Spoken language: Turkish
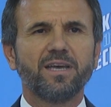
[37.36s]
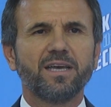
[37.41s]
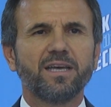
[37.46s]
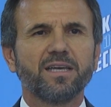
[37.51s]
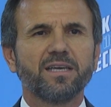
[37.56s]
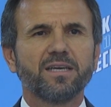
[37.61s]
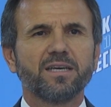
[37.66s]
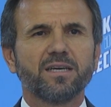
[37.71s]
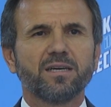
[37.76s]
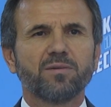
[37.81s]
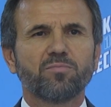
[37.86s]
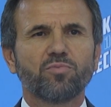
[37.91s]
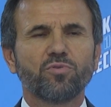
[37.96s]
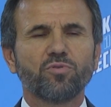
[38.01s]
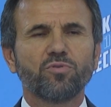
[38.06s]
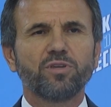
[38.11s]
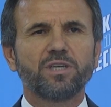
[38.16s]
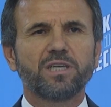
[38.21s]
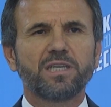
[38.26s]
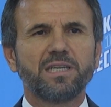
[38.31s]
Ve
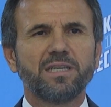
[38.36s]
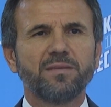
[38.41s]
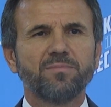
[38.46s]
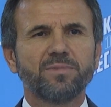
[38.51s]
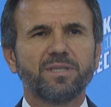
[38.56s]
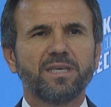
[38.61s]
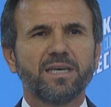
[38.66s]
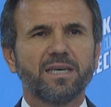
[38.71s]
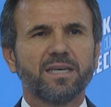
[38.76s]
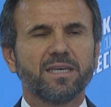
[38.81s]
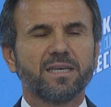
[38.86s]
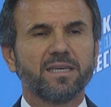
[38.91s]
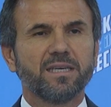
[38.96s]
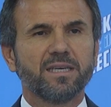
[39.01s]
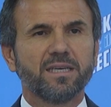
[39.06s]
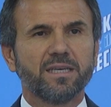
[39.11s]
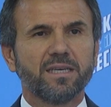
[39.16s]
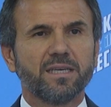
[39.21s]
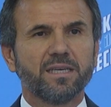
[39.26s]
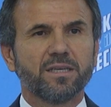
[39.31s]
bu iklimde
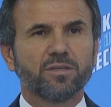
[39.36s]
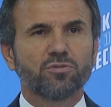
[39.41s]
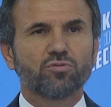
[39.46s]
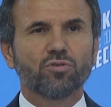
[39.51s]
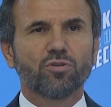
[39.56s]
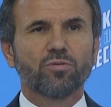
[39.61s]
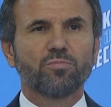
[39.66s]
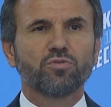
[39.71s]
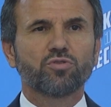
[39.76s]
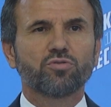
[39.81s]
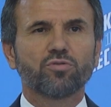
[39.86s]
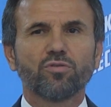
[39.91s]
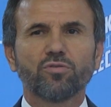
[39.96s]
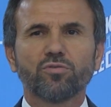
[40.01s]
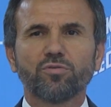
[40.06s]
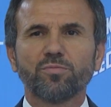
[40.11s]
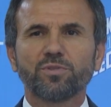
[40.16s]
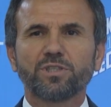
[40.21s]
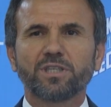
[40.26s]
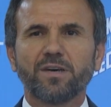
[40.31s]
solmuş
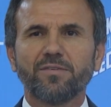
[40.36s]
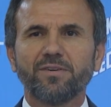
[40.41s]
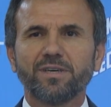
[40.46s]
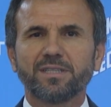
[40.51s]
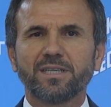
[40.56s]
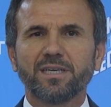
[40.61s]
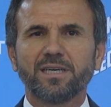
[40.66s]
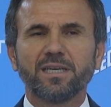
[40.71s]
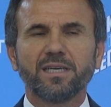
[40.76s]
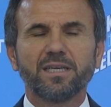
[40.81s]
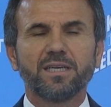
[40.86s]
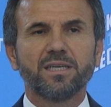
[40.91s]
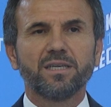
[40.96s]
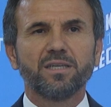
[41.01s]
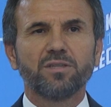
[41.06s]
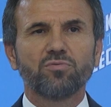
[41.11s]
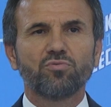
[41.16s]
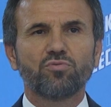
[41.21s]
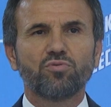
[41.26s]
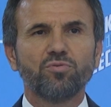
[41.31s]
olduğumuz hava da
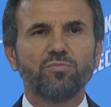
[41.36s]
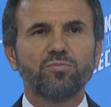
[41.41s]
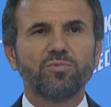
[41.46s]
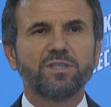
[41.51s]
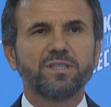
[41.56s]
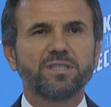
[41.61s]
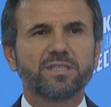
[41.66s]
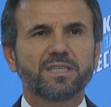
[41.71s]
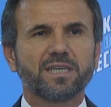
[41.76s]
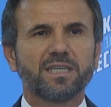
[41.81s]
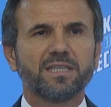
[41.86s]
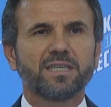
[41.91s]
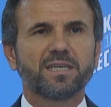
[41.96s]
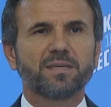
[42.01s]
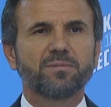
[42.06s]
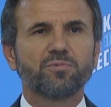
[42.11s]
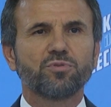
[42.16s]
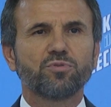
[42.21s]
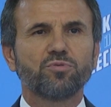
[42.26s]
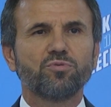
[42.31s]
tüm
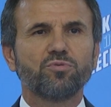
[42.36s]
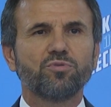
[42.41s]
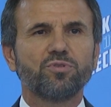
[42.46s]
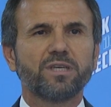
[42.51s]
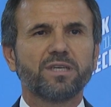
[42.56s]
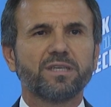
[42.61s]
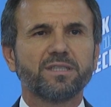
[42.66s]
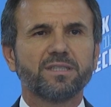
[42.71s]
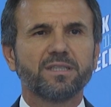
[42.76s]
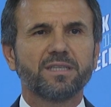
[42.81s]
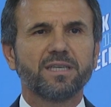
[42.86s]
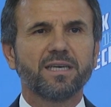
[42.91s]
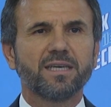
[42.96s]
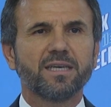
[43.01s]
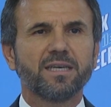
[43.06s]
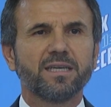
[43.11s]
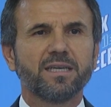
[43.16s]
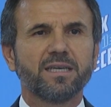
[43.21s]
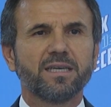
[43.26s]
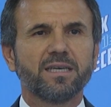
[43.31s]
insanlarımızın
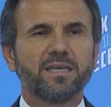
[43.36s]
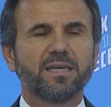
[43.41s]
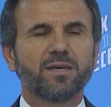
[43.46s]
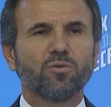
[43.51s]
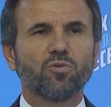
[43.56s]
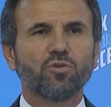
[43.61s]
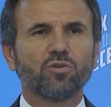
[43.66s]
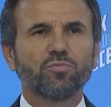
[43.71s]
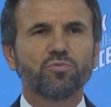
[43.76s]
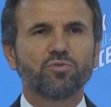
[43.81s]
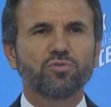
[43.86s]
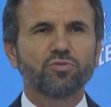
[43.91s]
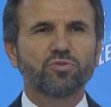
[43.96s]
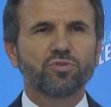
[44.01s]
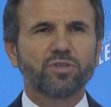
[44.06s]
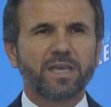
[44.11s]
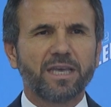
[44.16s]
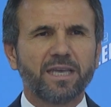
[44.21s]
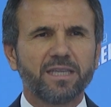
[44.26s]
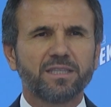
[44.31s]
üzerinde
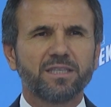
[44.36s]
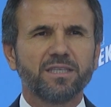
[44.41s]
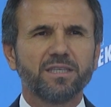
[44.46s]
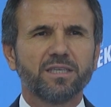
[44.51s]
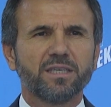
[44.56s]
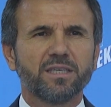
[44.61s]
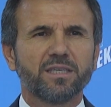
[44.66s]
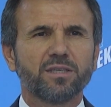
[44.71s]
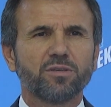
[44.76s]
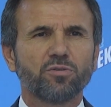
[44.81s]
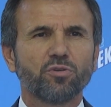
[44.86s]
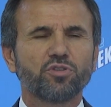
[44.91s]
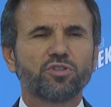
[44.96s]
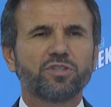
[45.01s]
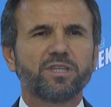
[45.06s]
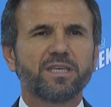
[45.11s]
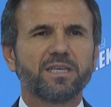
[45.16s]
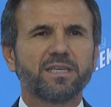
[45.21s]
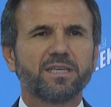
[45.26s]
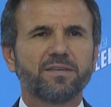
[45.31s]
olumsuz etki
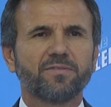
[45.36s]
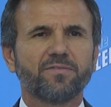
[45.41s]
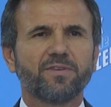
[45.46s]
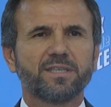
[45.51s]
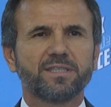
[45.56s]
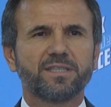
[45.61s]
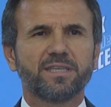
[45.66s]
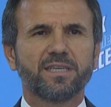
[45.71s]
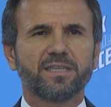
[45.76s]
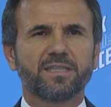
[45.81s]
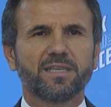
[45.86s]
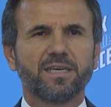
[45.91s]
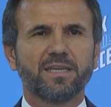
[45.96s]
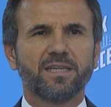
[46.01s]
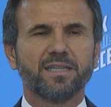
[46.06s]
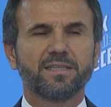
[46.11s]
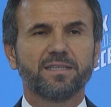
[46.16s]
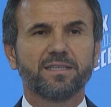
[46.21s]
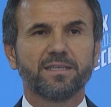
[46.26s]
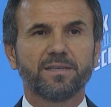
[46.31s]
gösterir vaziyeti
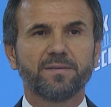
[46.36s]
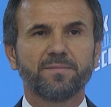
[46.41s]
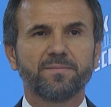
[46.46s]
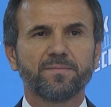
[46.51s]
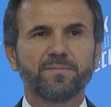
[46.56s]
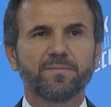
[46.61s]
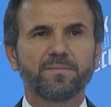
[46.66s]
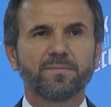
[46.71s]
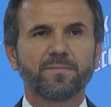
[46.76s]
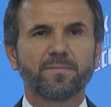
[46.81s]
aldı.